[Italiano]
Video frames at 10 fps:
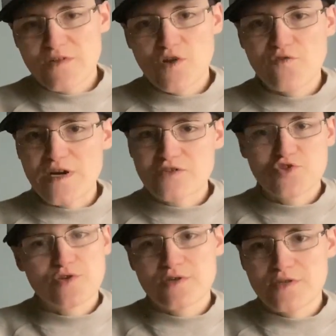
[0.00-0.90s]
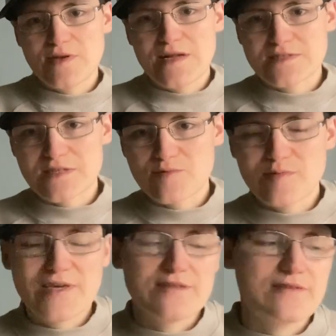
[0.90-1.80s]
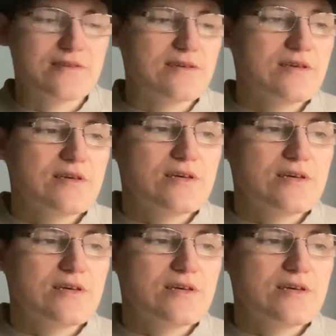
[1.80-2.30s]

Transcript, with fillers: Lo faccio in altri momenti.